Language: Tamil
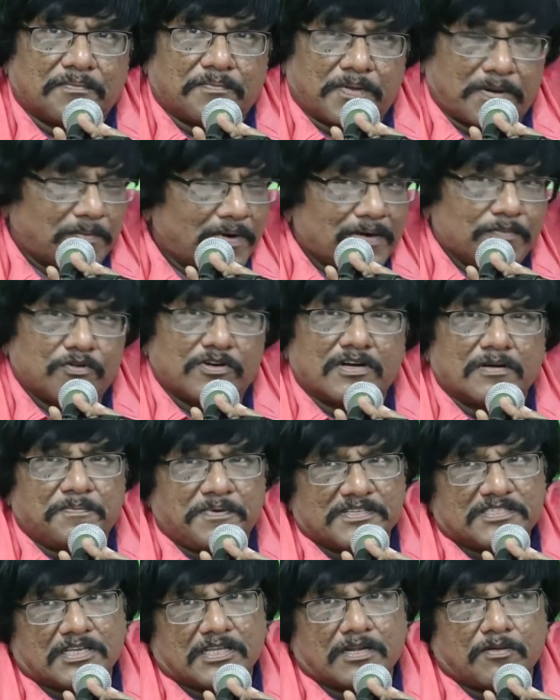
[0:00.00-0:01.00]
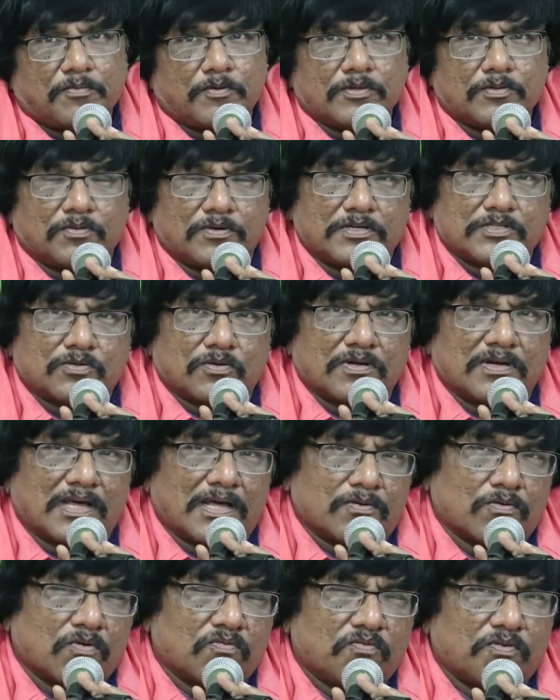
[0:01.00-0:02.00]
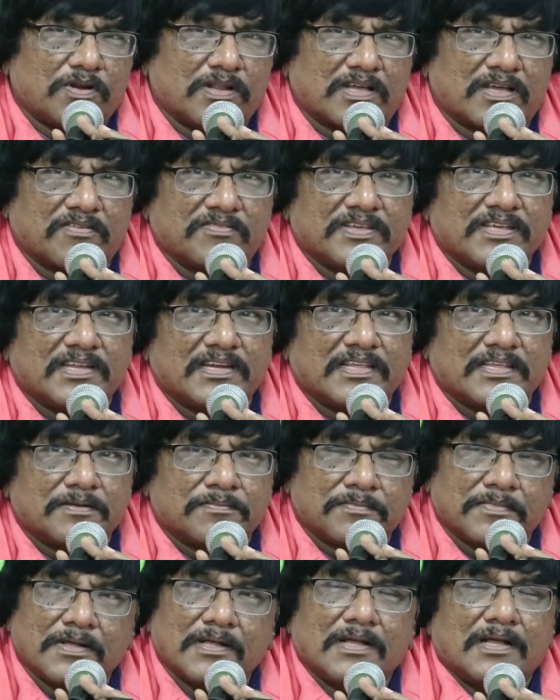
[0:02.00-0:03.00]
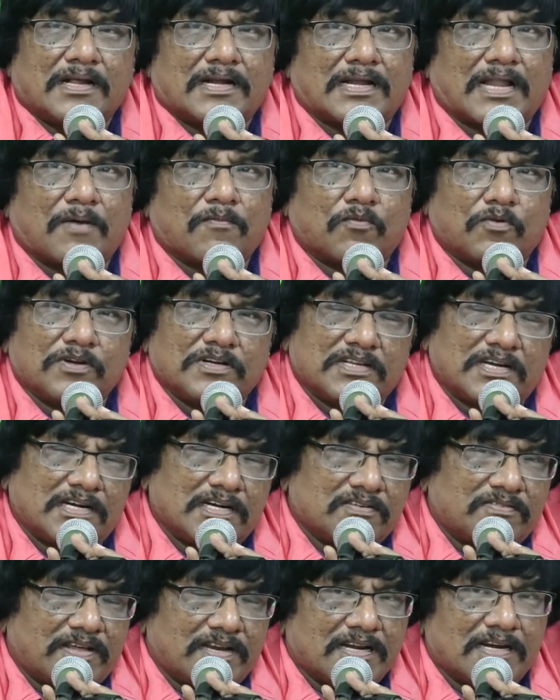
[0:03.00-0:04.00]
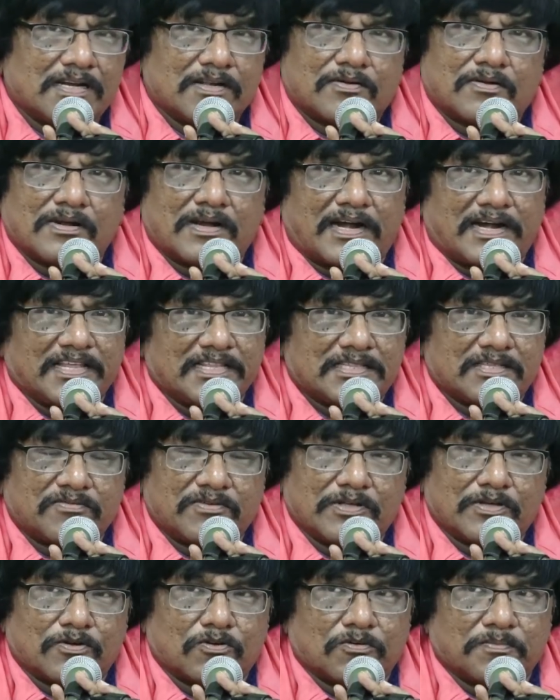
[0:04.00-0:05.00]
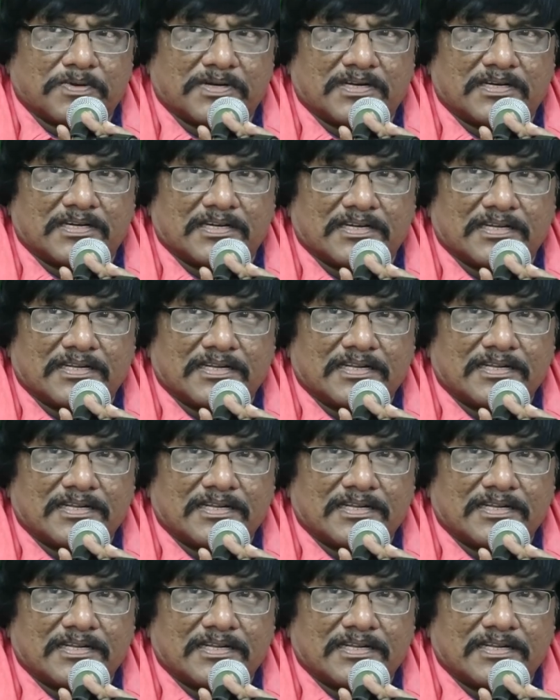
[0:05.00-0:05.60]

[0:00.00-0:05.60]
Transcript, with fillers: பெருமாள் முருகன் பேசுகிற போது ஒன்று சொன்னார் ஒவ்வொரு கவிஞனையும் நாம் ஒன்று ரெண்டு வரிகளுக்குள் அடைத்து விடுகிறோம் என்று